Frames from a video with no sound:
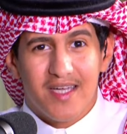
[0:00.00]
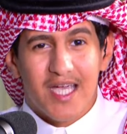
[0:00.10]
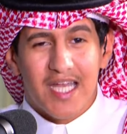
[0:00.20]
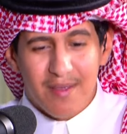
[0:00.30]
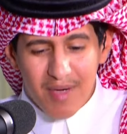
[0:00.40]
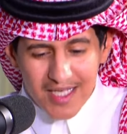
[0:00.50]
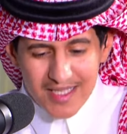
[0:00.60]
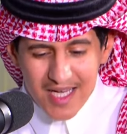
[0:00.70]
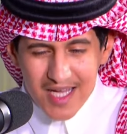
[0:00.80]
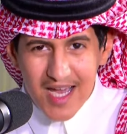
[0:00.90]
انما
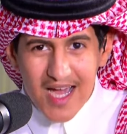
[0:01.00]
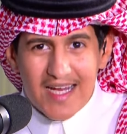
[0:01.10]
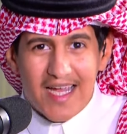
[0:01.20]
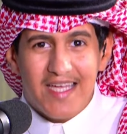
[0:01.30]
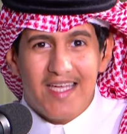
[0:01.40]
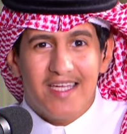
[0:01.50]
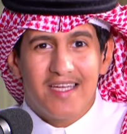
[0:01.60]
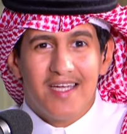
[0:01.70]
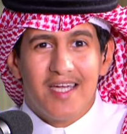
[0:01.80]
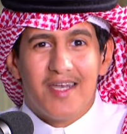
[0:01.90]
اطلقناه كي
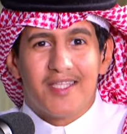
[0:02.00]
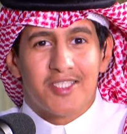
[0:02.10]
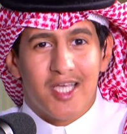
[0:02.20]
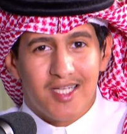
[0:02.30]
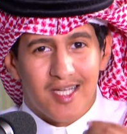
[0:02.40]
نتسلل